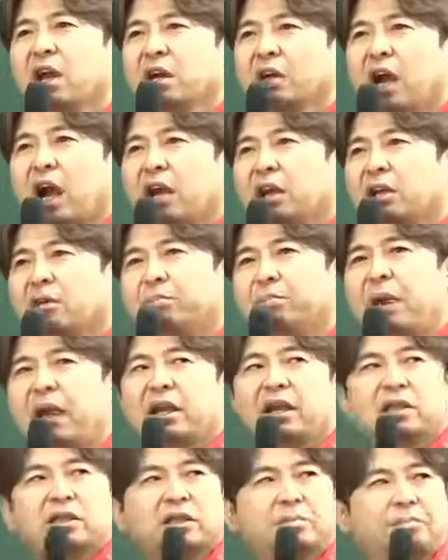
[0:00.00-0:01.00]
야, 이거
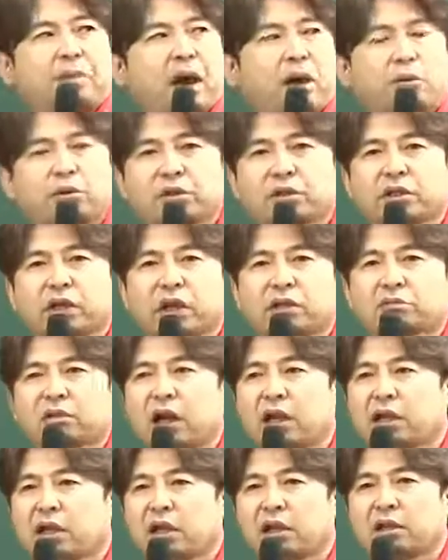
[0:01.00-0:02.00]
120, 150 가지고
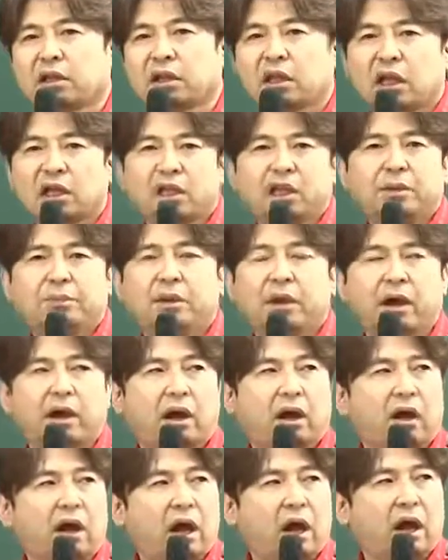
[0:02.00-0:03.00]
안 되겠다. 난 200
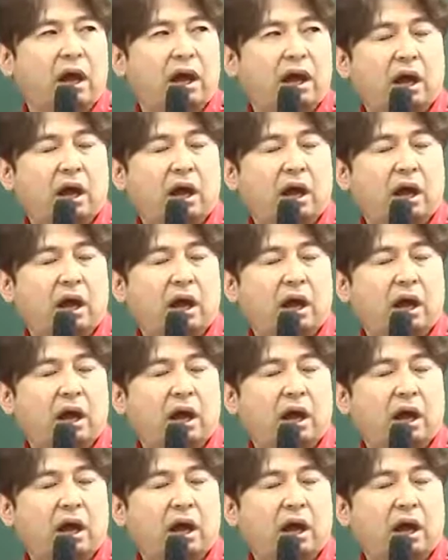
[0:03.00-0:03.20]
할래.